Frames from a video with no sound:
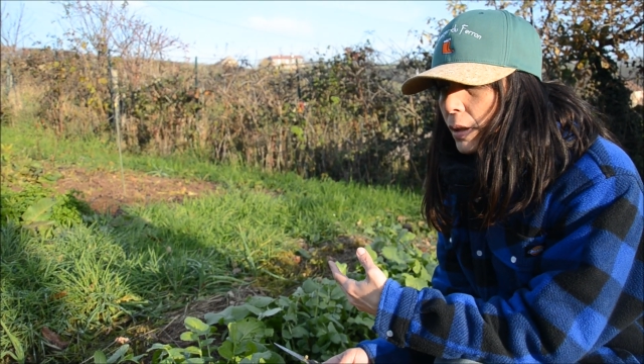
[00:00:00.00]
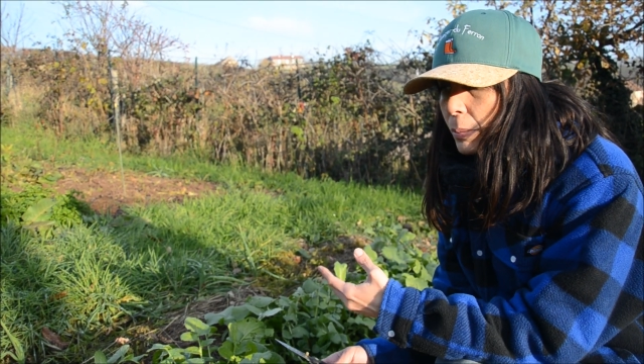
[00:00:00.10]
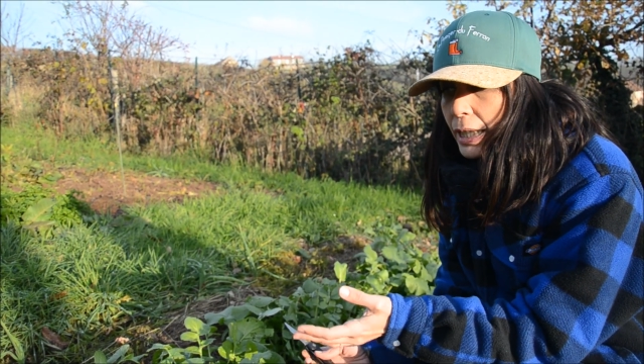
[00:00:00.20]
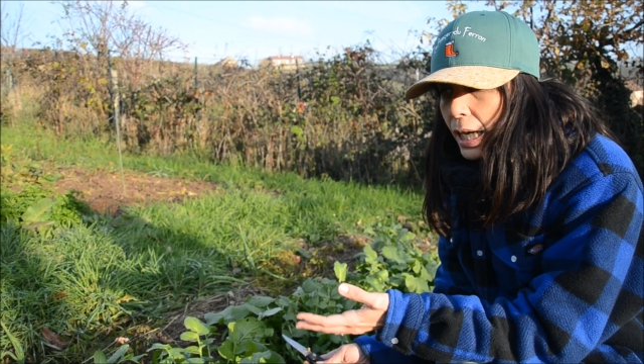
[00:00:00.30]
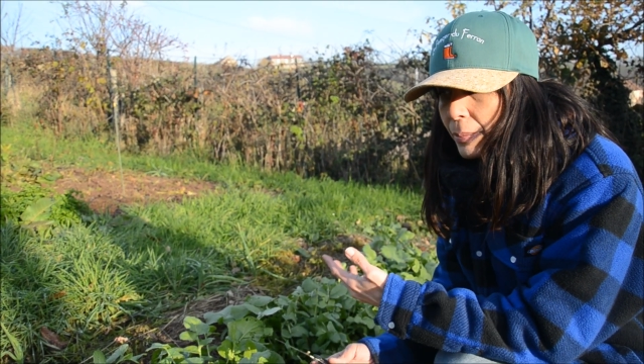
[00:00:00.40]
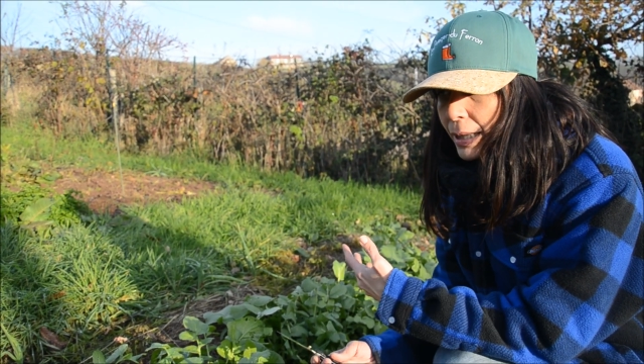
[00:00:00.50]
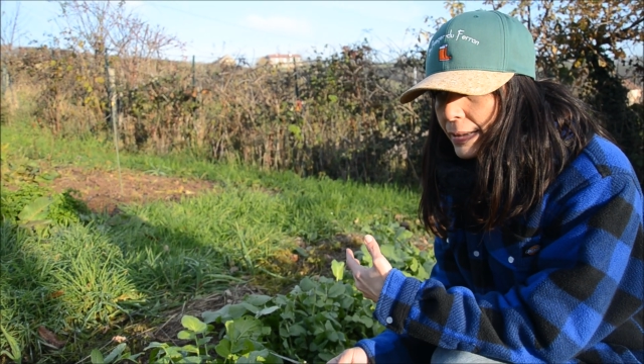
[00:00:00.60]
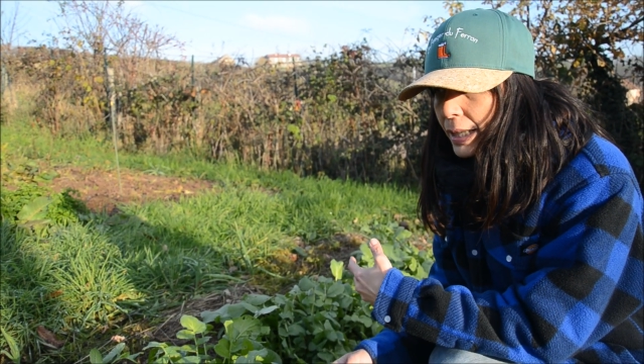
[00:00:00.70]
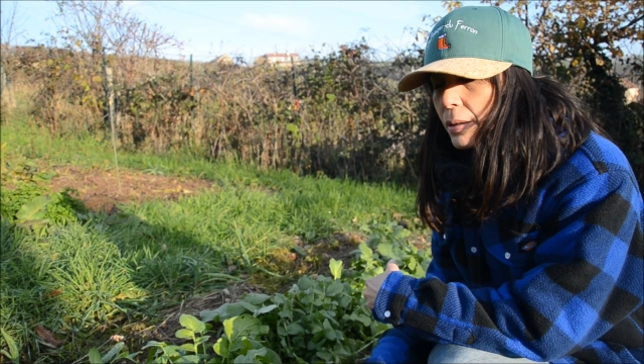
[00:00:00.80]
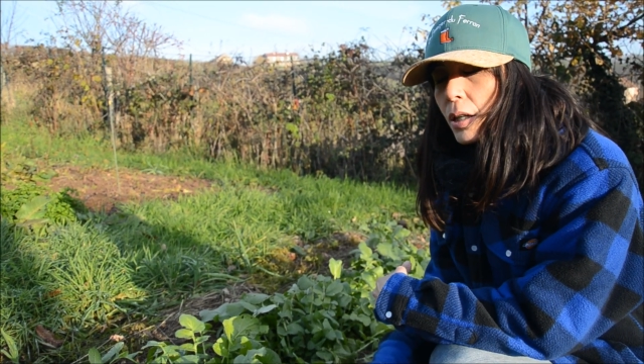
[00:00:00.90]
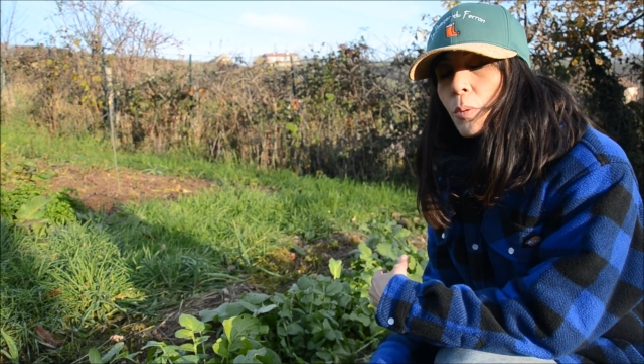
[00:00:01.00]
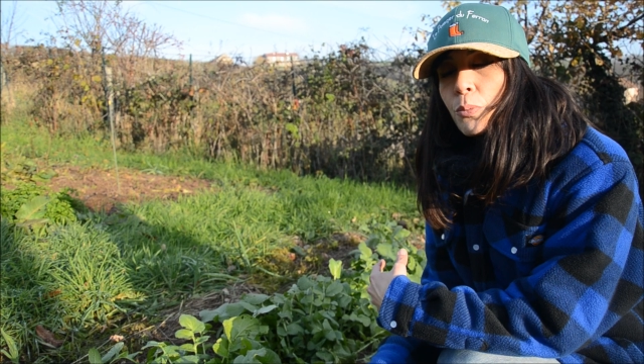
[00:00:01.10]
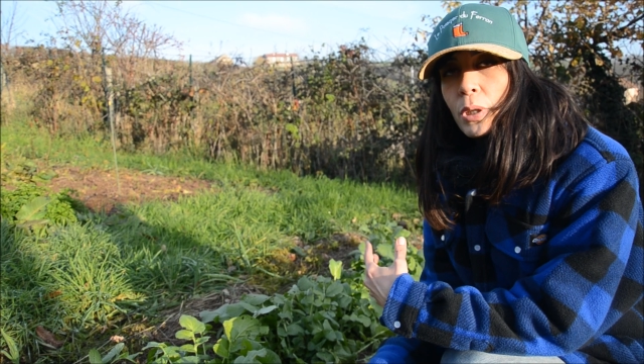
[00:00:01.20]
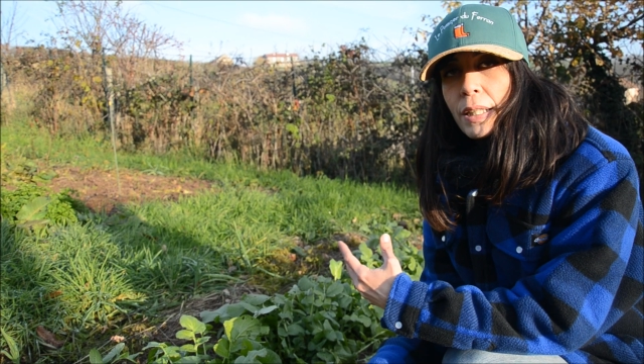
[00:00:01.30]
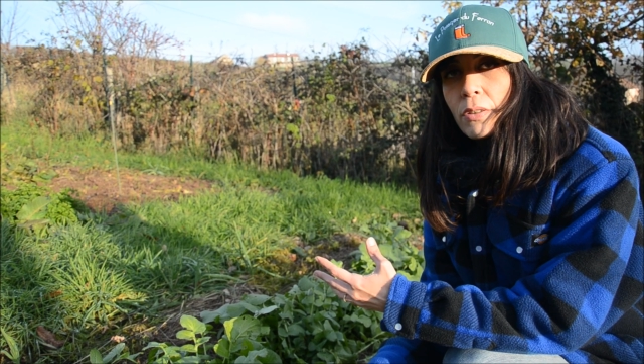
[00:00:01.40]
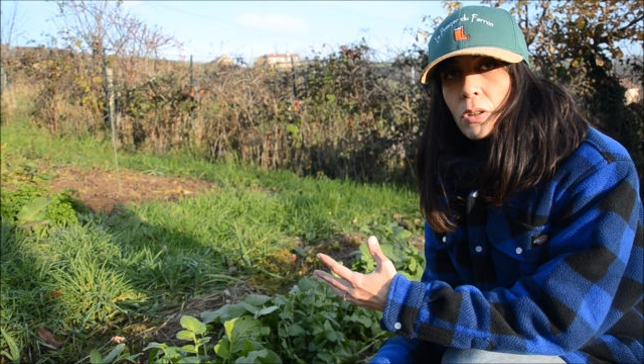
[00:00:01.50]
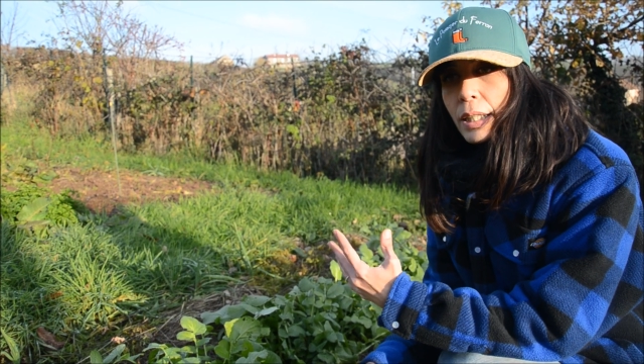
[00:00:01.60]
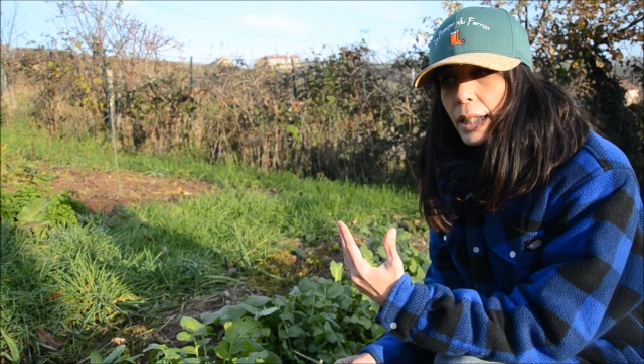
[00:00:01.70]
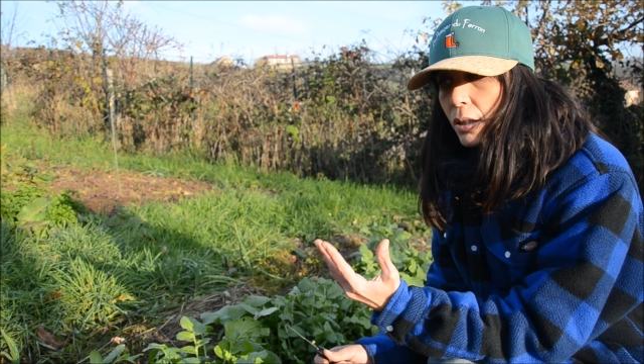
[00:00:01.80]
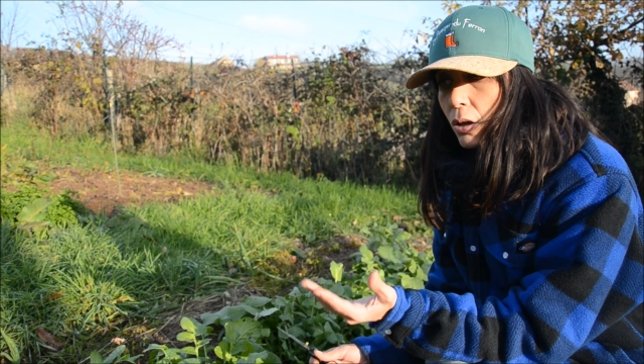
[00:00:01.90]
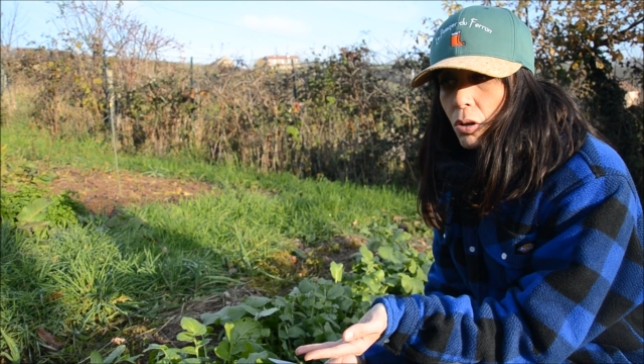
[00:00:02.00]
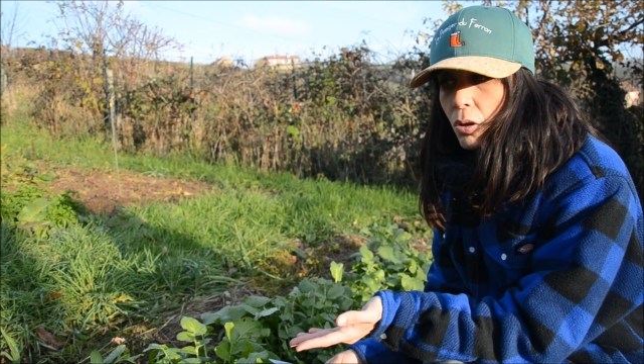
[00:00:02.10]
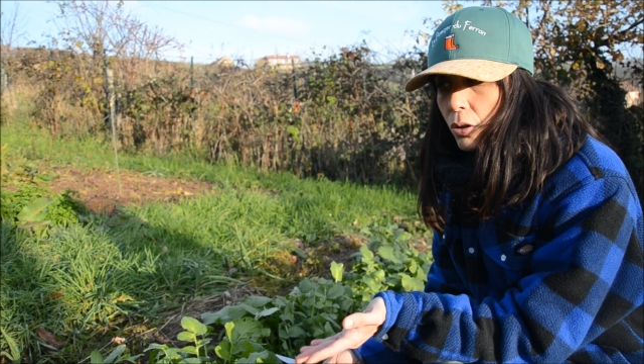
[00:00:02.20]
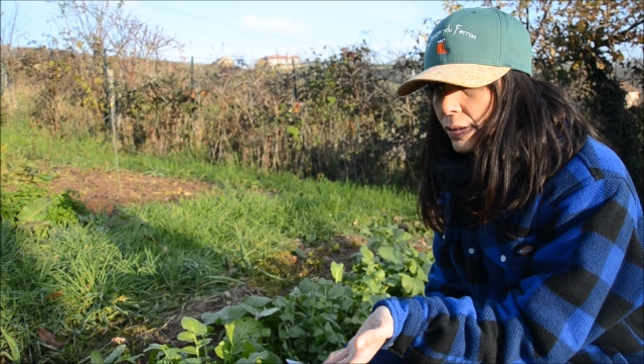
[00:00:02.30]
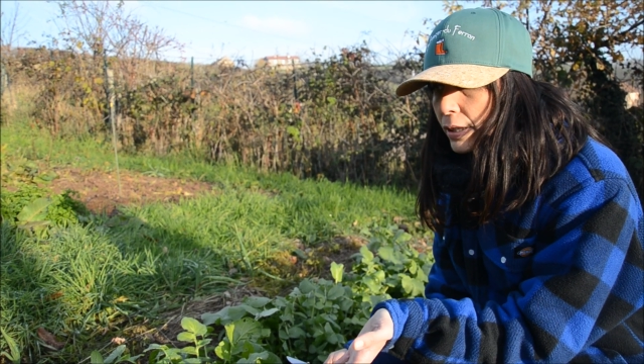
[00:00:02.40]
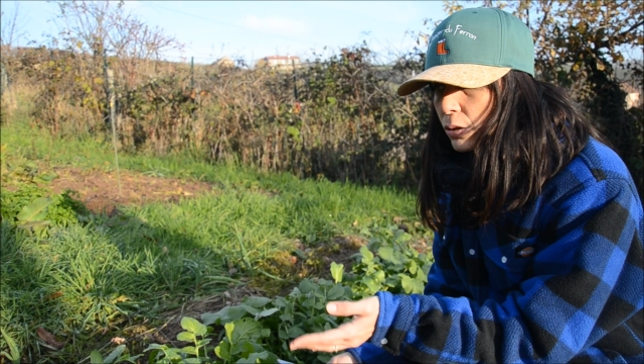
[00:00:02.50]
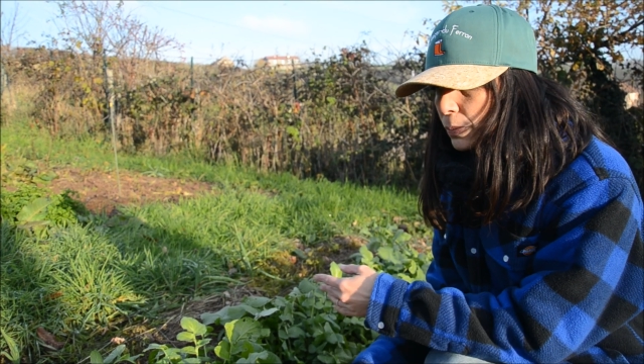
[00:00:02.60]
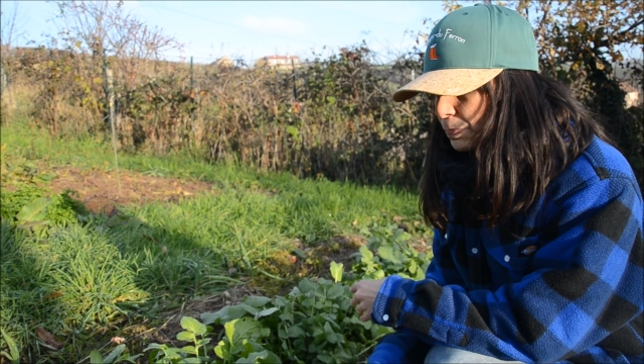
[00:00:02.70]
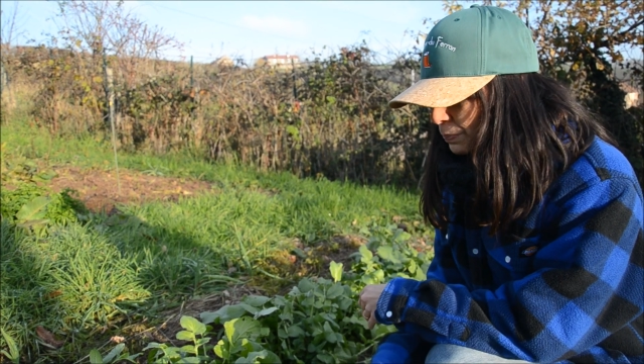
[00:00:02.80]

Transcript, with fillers: bah, les, ramasser pour les stocker en, silo.